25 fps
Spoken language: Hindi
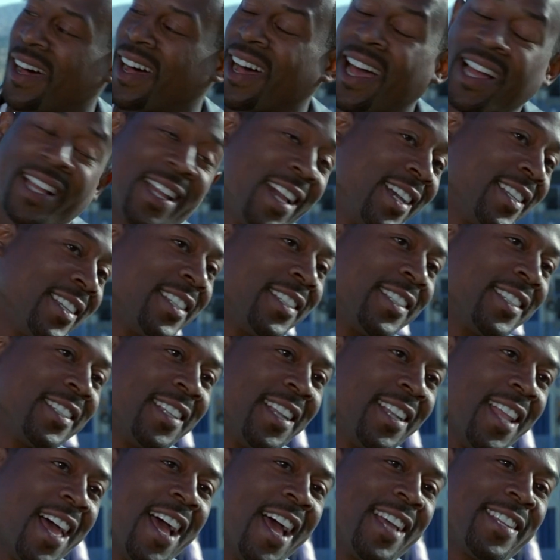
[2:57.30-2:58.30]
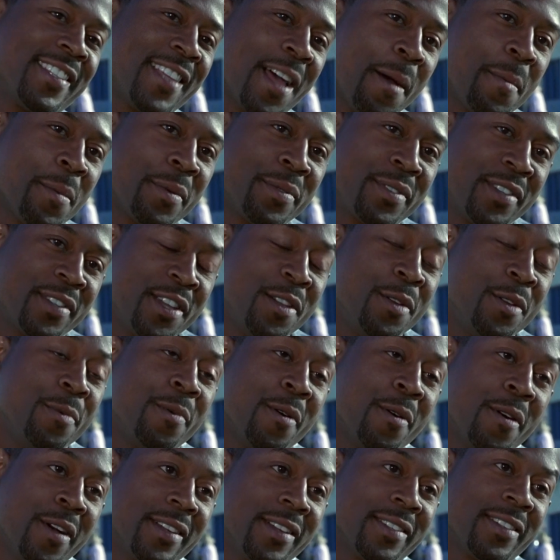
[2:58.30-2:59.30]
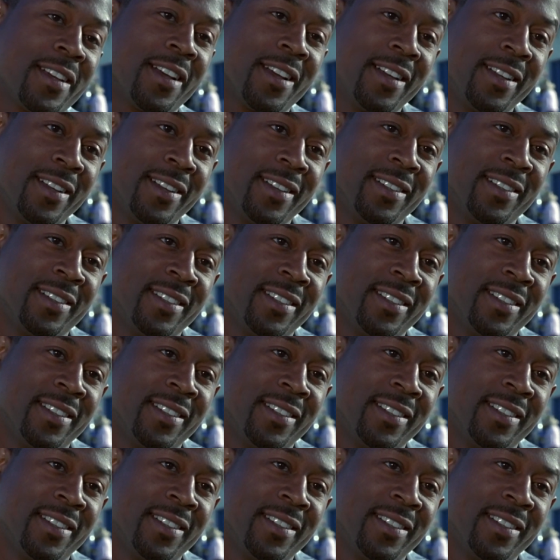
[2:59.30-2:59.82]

तो हम लोगों की ये आखिरी मुलाकात है हाँ